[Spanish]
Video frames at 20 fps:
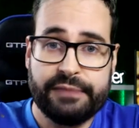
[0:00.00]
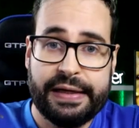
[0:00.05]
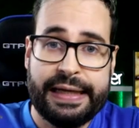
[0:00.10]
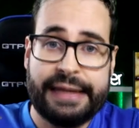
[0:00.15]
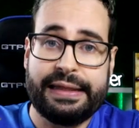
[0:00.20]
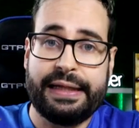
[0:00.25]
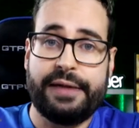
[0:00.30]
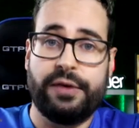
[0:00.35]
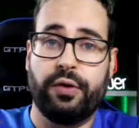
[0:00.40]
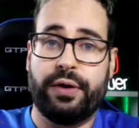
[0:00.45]

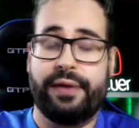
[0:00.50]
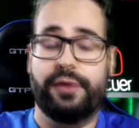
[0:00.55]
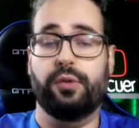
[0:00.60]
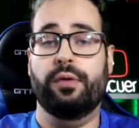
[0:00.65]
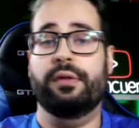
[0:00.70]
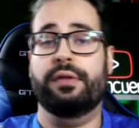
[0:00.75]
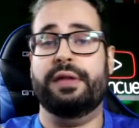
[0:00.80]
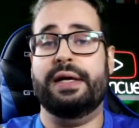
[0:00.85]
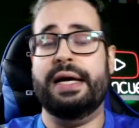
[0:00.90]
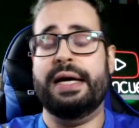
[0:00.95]
He tenido que
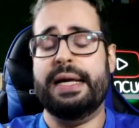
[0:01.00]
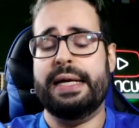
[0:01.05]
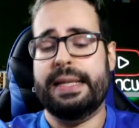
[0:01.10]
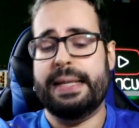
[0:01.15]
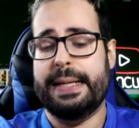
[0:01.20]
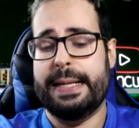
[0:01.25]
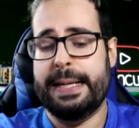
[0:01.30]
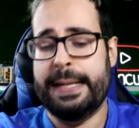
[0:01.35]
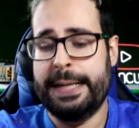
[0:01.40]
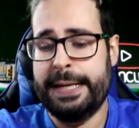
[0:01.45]
denunciar.
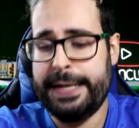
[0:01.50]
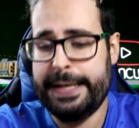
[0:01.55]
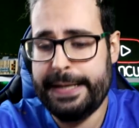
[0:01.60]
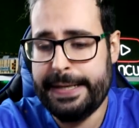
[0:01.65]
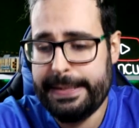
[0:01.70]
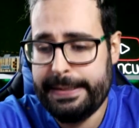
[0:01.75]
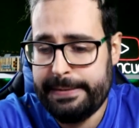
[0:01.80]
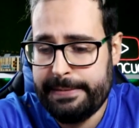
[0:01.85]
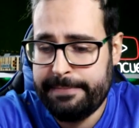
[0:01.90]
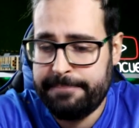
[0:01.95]

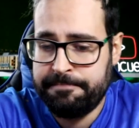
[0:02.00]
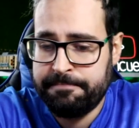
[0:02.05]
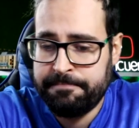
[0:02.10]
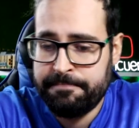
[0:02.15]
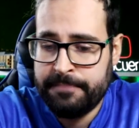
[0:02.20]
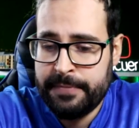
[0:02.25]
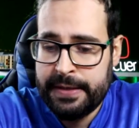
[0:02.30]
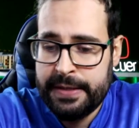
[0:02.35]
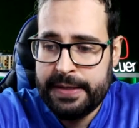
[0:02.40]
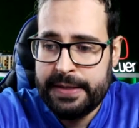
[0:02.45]
Eh,
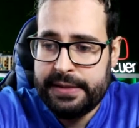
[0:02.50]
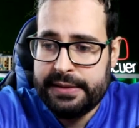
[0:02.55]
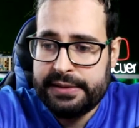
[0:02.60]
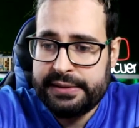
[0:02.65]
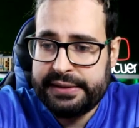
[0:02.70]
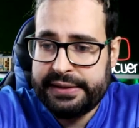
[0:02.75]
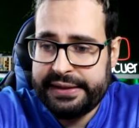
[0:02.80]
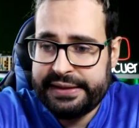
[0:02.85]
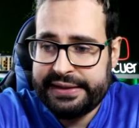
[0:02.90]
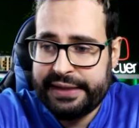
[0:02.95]

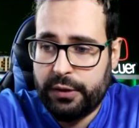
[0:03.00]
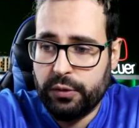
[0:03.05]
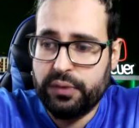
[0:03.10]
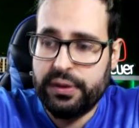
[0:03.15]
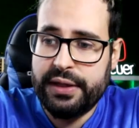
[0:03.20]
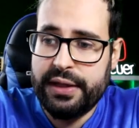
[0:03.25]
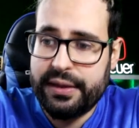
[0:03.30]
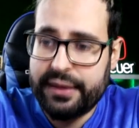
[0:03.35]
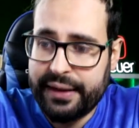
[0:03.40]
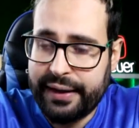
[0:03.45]
se está
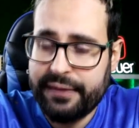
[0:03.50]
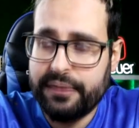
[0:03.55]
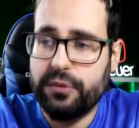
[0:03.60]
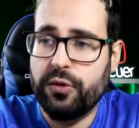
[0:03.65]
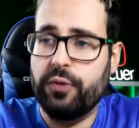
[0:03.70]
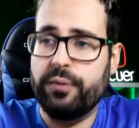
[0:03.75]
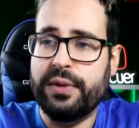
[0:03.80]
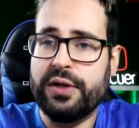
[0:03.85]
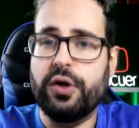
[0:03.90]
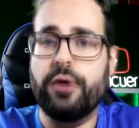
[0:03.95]

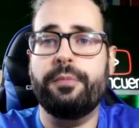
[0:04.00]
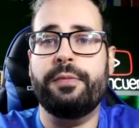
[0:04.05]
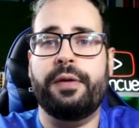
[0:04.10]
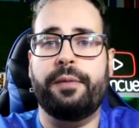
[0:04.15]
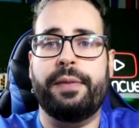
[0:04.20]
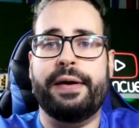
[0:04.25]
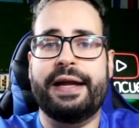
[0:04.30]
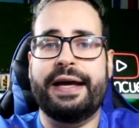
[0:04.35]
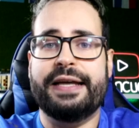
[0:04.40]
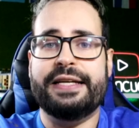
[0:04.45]
utilizando mi
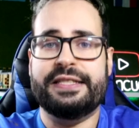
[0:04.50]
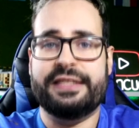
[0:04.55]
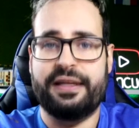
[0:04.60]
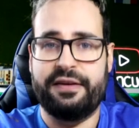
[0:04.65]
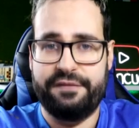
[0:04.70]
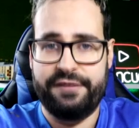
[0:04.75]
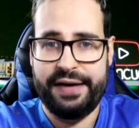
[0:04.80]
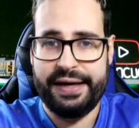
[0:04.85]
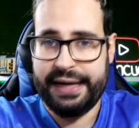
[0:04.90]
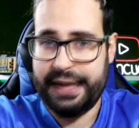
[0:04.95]
nombre para
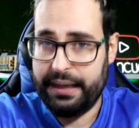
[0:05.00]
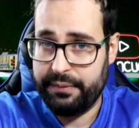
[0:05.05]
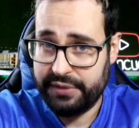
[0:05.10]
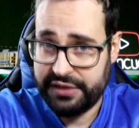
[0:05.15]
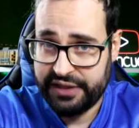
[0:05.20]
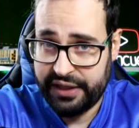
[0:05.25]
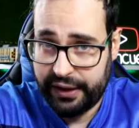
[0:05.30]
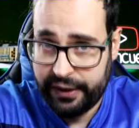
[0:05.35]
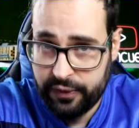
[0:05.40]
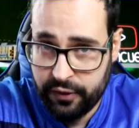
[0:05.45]
estafar a
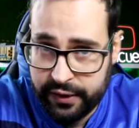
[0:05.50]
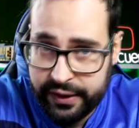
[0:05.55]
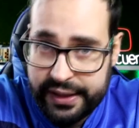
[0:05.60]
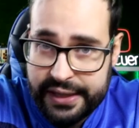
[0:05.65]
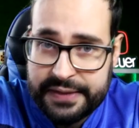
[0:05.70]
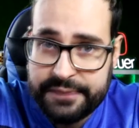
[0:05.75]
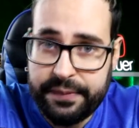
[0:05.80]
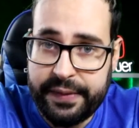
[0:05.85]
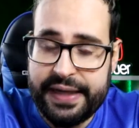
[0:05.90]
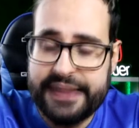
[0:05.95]
mis
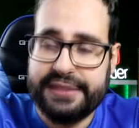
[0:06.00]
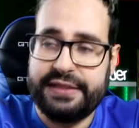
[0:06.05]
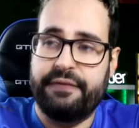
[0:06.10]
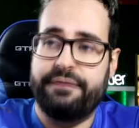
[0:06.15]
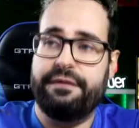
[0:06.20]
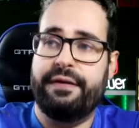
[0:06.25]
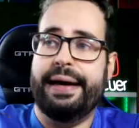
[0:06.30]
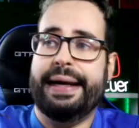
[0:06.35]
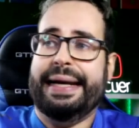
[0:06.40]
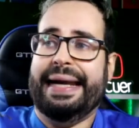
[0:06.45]
seguidores, para
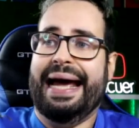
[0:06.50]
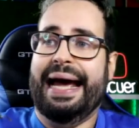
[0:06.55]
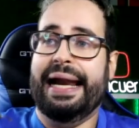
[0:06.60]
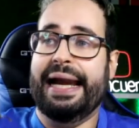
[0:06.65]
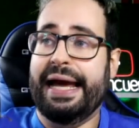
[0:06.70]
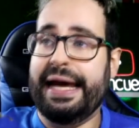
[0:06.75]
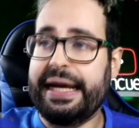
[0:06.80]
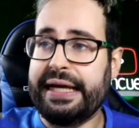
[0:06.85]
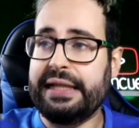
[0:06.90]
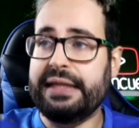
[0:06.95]
estafar a
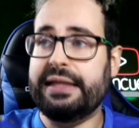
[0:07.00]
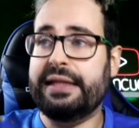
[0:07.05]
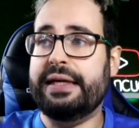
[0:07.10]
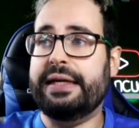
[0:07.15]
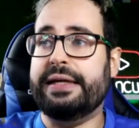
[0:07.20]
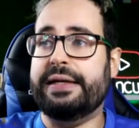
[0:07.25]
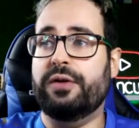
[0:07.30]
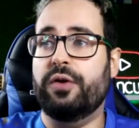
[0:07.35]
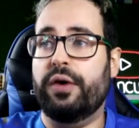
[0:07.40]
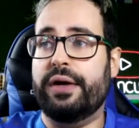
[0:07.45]
la
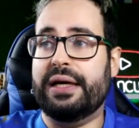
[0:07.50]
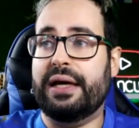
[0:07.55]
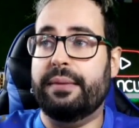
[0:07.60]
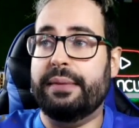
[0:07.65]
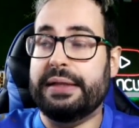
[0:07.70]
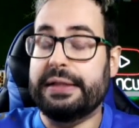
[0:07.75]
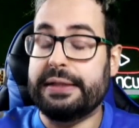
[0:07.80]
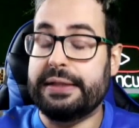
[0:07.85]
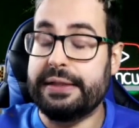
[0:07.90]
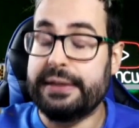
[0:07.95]
gente y
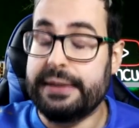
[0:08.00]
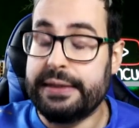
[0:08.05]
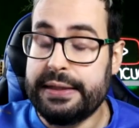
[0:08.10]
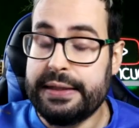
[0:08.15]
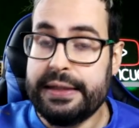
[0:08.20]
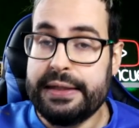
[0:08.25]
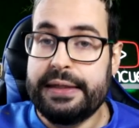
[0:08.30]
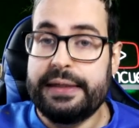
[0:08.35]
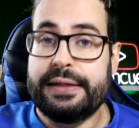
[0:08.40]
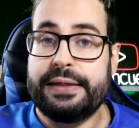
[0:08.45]
lógicamente
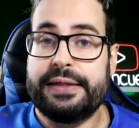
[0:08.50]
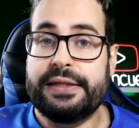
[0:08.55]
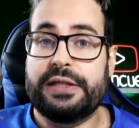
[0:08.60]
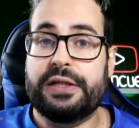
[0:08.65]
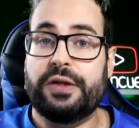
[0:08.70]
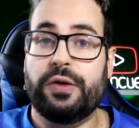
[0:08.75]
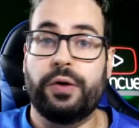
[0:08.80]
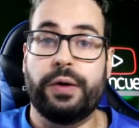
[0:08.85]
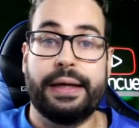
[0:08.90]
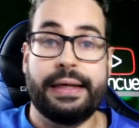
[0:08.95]

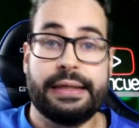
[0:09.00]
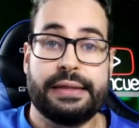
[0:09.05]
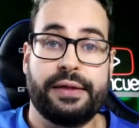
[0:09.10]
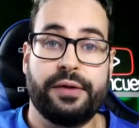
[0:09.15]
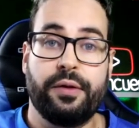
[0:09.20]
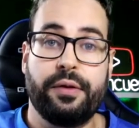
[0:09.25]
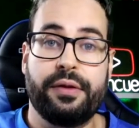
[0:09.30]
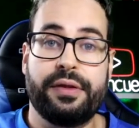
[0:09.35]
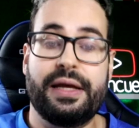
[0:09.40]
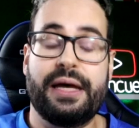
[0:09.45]
esto es
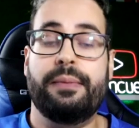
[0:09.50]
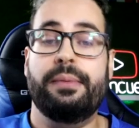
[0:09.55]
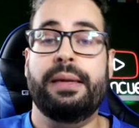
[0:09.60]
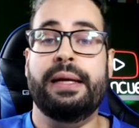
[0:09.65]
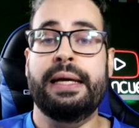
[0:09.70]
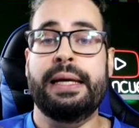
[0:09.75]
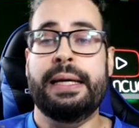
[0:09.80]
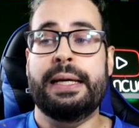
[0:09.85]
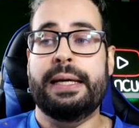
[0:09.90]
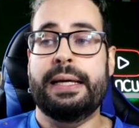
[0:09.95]

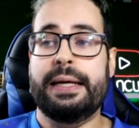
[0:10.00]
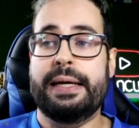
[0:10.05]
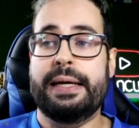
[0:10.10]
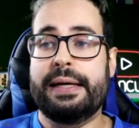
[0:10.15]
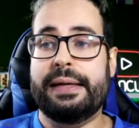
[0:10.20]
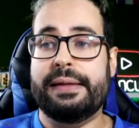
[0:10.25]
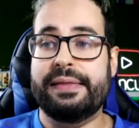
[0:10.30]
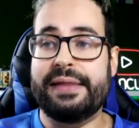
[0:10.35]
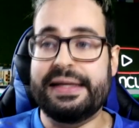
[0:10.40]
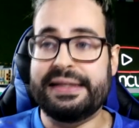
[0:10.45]
denunciable.
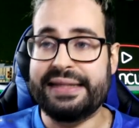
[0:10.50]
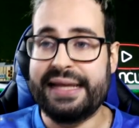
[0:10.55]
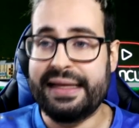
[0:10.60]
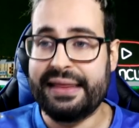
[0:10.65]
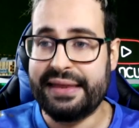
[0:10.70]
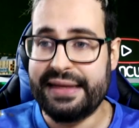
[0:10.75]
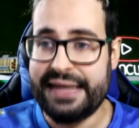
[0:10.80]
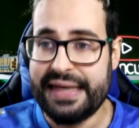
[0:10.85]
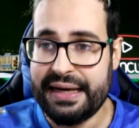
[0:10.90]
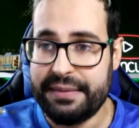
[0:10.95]
Desde
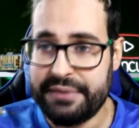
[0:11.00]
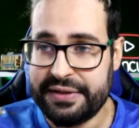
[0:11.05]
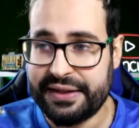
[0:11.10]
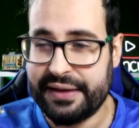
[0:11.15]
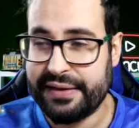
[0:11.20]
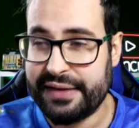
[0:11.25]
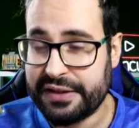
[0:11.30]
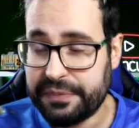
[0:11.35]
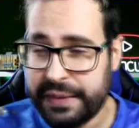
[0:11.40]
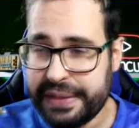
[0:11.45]
hace ya
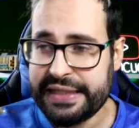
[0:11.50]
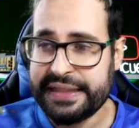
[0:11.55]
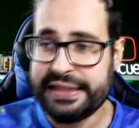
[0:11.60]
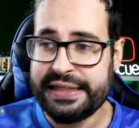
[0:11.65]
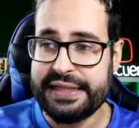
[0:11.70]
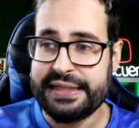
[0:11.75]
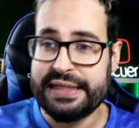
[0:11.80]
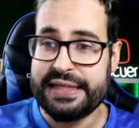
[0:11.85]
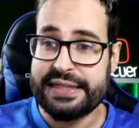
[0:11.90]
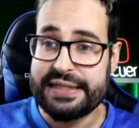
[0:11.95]
bastantes
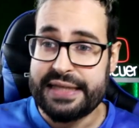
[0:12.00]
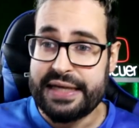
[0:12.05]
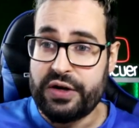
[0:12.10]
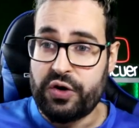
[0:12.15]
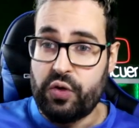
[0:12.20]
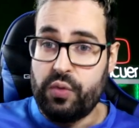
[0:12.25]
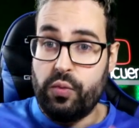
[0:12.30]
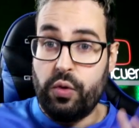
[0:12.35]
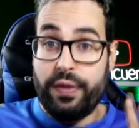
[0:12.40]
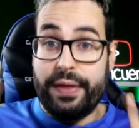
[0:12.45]
meses
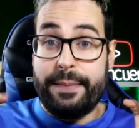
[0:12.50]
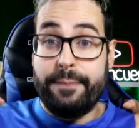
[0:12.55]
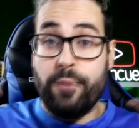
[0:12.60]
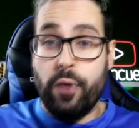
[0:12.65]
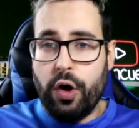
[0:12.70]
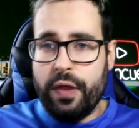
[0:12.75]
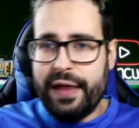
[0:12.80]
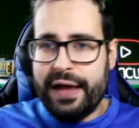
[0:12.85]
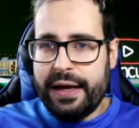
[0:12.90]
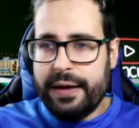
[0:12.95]
está como de
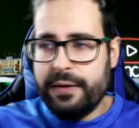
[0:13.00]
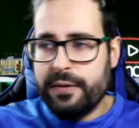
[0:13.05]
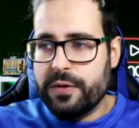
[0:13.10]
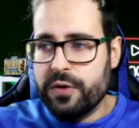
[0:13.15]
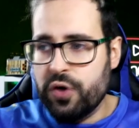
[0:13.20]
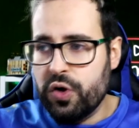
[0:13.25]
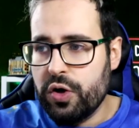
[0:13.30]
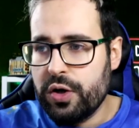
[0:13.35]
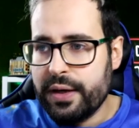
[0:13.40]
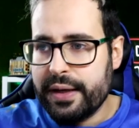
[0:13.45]
moda,
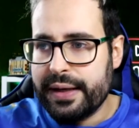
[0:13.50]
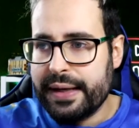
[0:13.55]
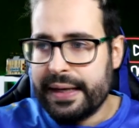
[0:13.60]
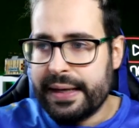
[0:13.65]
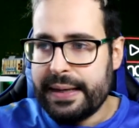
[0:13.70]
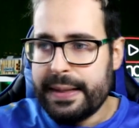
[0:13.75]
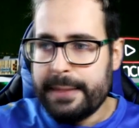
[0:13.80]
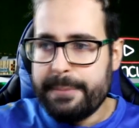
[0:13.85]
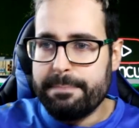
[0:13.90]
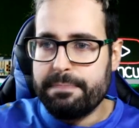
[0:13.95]
¿no?
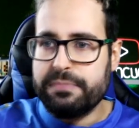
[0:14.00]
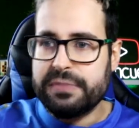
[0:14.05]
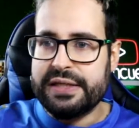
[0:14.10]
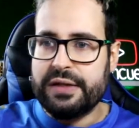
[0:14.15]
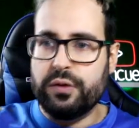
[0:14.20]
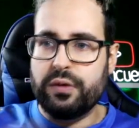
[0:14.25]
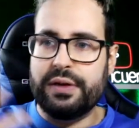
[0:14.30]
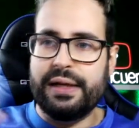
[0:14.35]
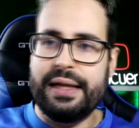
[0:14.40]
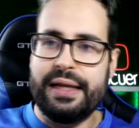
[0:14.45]
Que
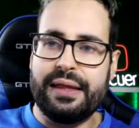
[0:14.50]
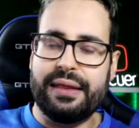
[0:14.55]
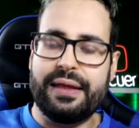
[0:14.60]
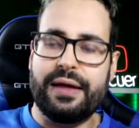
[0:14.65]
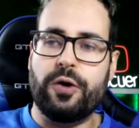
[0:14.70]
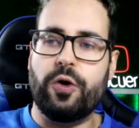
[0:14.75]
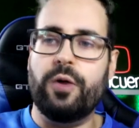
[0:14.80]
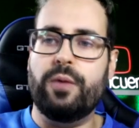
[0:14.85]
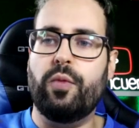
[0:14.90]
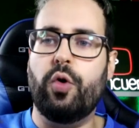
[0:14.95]
se
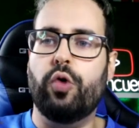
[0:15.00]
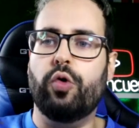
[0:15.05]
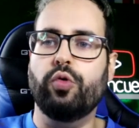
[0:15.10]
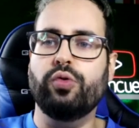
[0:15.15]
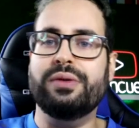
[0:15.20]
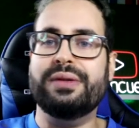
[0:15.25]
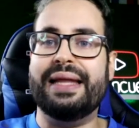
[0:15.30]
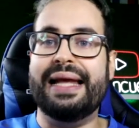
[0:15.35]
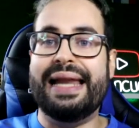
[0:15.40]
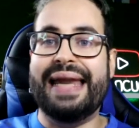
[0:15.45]
utiliza como
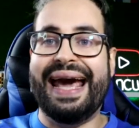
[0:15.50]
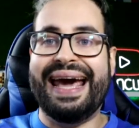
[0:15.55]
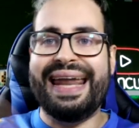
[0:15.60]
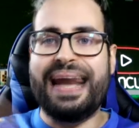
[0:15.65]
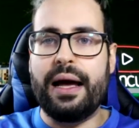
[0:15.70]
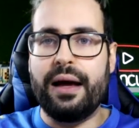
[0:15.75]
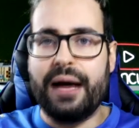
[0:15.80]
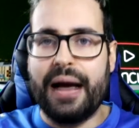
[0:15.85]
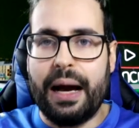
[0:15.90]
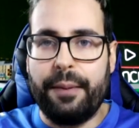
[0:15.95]
un
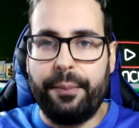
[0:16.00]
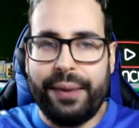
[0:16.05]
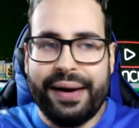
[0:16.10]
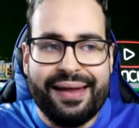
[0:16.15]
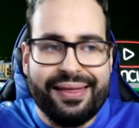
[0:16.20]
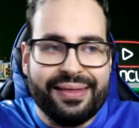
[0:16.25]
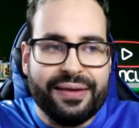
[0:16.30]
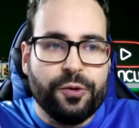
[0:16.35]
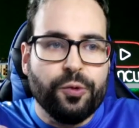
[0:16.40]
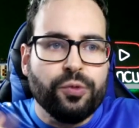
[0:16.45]
Telegram,
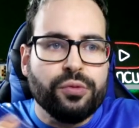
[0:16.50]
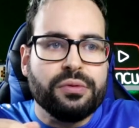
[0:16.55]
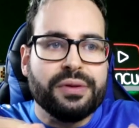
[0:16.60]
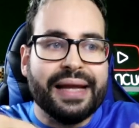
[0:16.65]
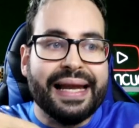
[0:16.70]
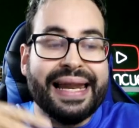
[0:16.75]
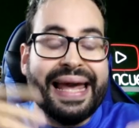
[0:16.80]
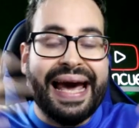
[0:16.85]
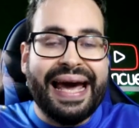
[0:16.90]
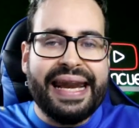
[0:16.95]
aparece un
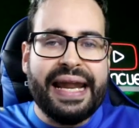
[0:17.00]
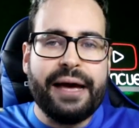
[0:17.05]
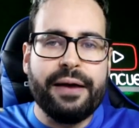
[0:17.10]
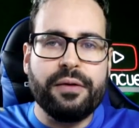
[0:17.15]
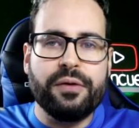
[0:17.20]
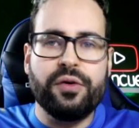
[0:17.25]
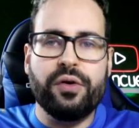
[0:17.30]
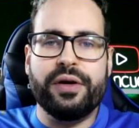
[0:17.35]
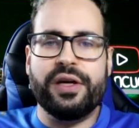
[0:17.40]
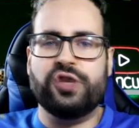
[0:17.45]

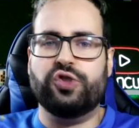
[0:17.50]
Telegram, ¿no?